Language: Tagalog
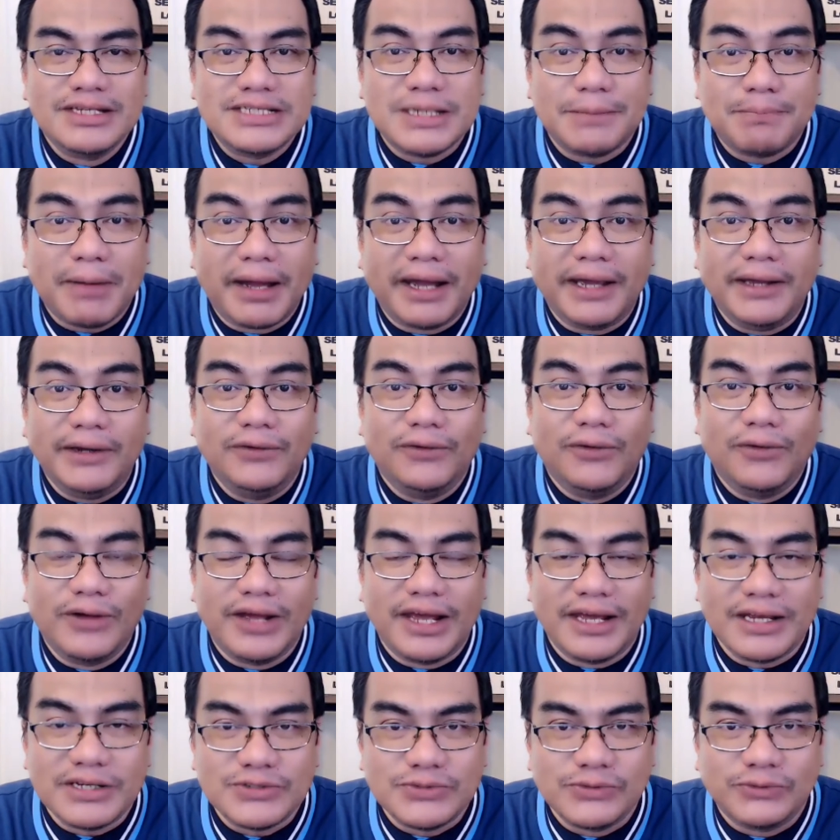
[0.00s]
sa
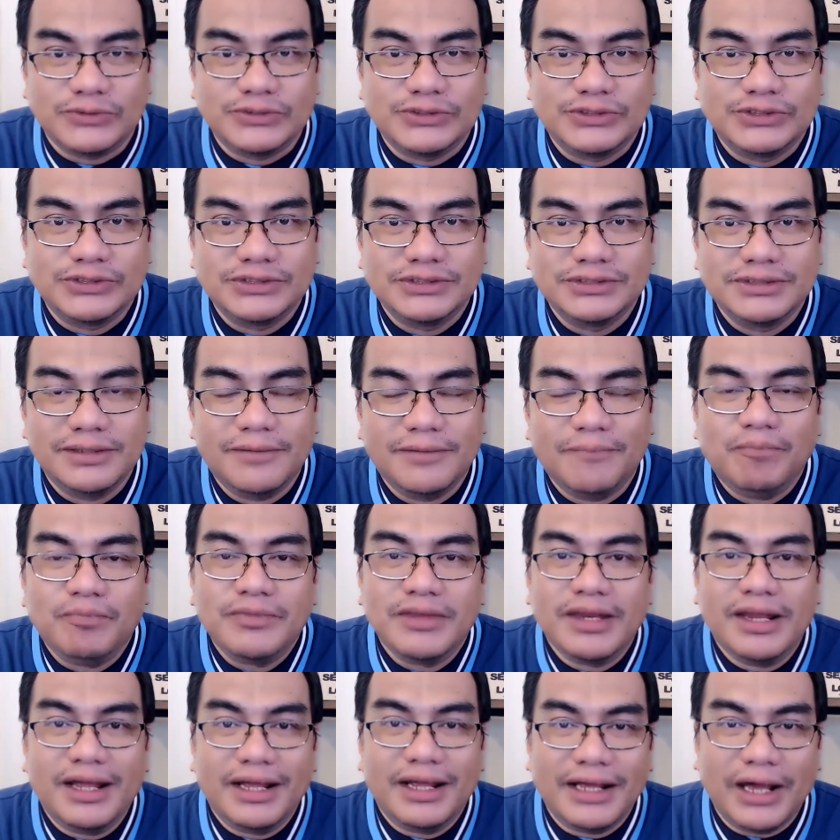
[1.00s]
Panginoong Jesus.
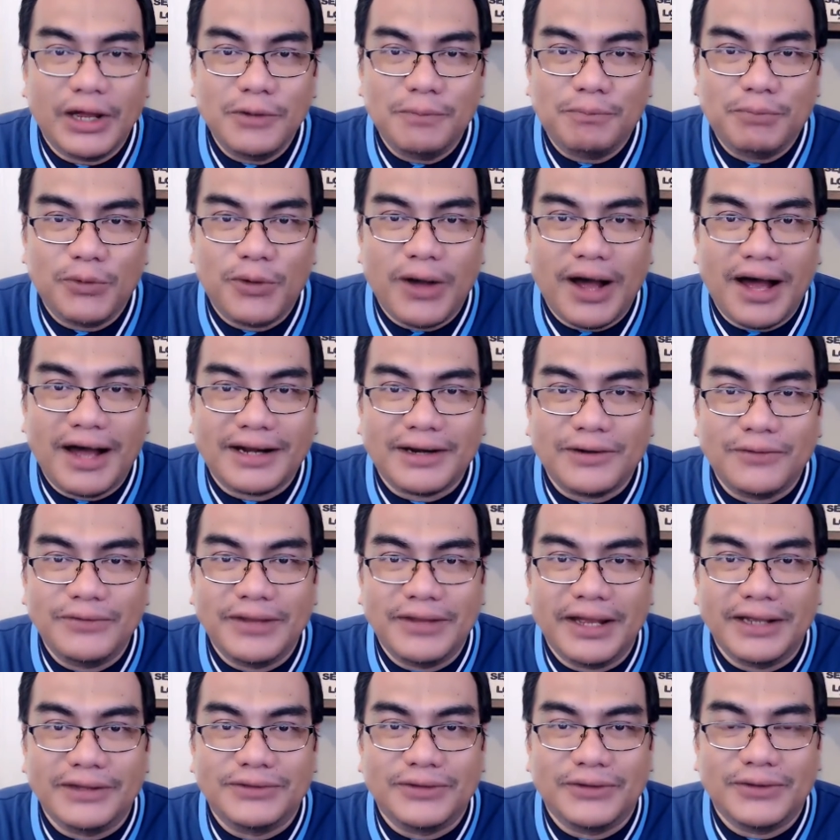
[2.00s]
Ngayon pong araw
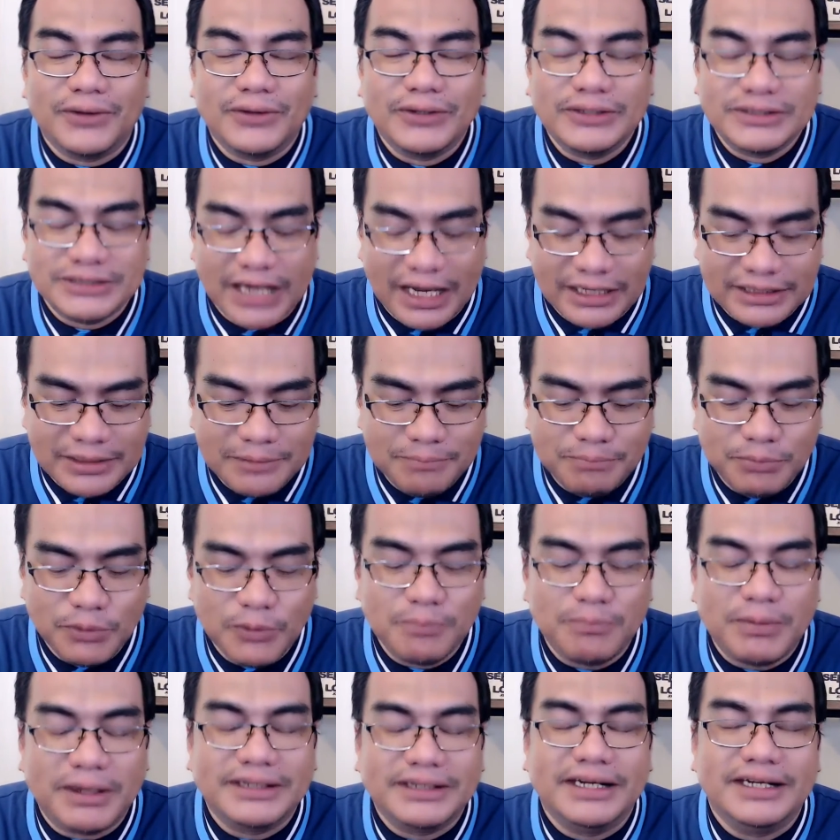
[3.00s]
na ito, sa atin
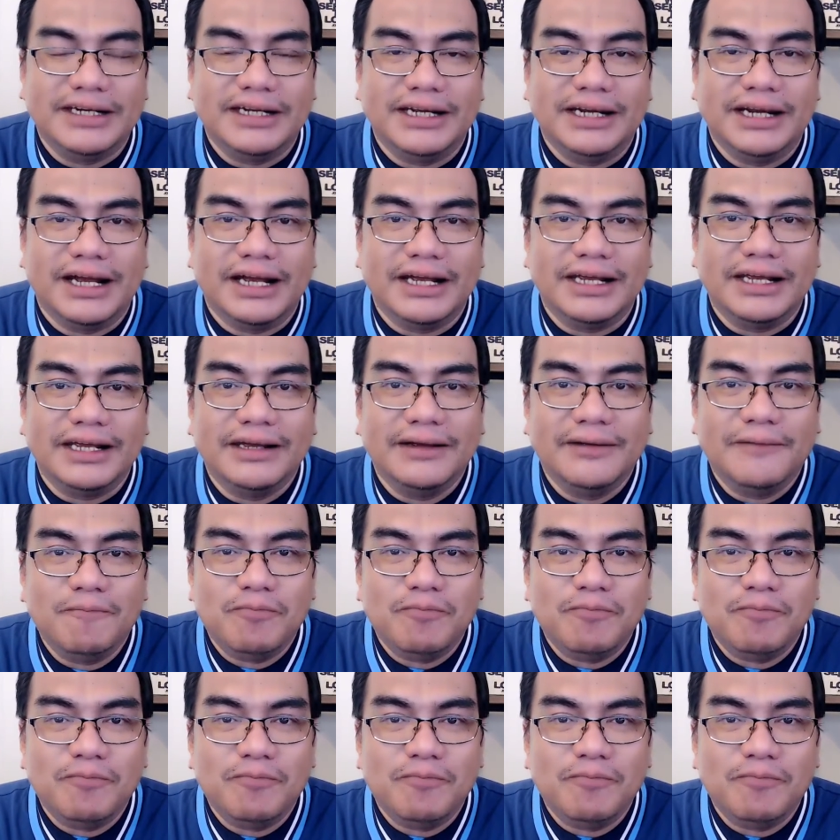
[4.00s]
pong pagninilay,